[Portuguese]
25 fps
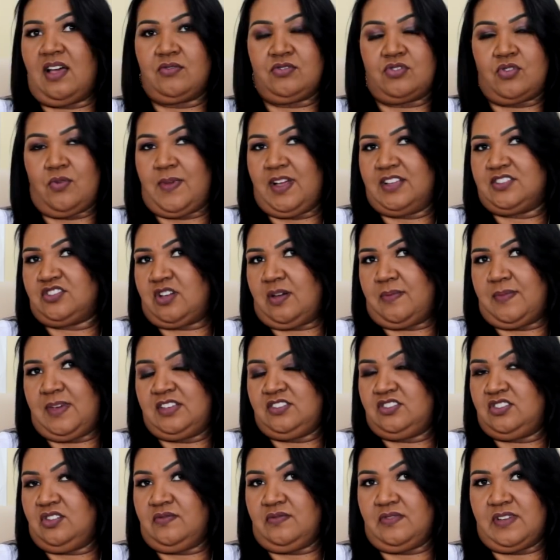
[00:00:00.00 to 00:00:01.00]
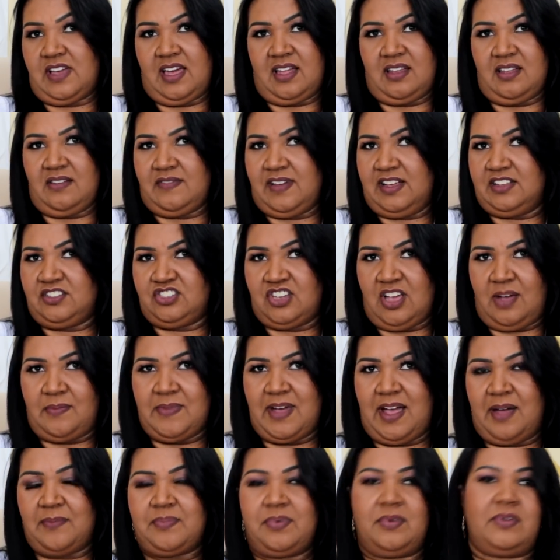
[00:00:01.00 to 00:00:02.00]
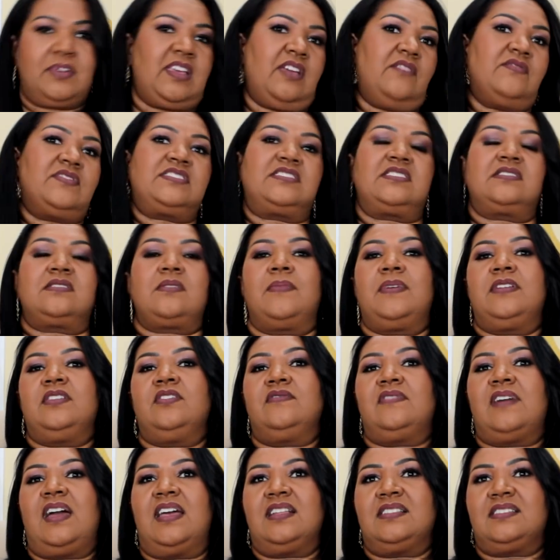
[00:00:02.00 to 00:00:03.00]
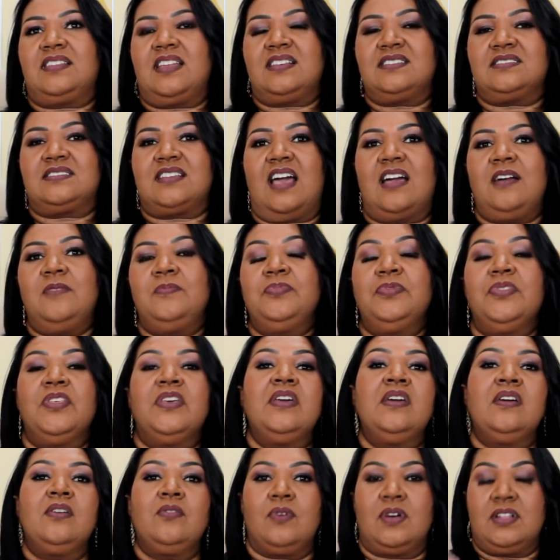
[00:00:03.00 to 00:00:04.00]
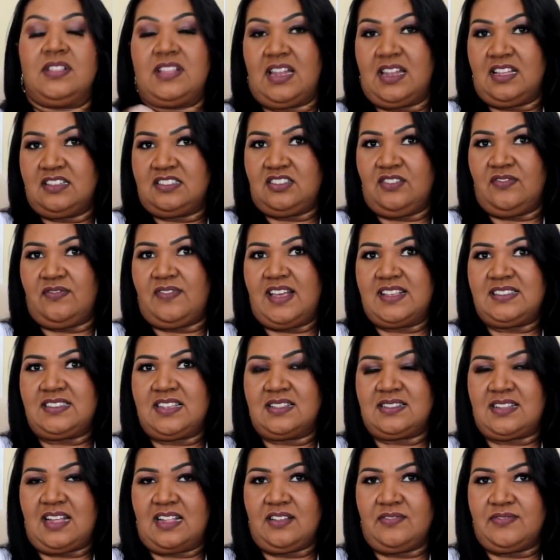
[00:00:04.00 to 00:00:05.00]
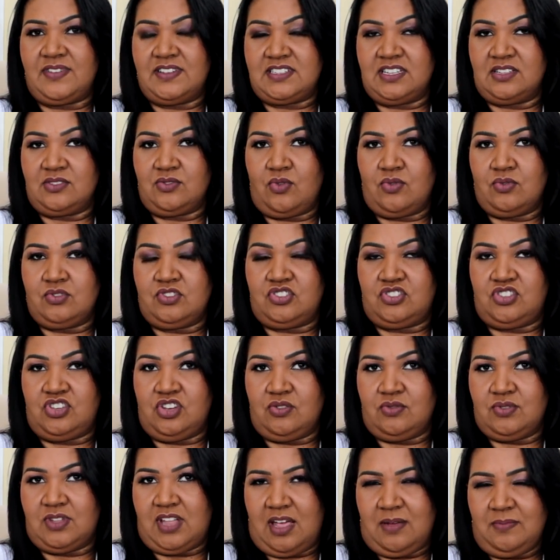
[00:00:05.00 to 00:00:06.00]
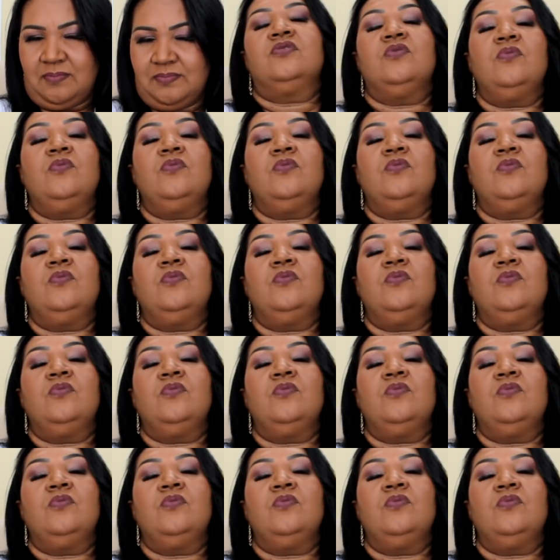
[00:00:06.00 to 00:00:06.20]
automaticamente ela vai te amar, porque você também não vai atrasar quando ela estiver sentada fazendo contigo, né?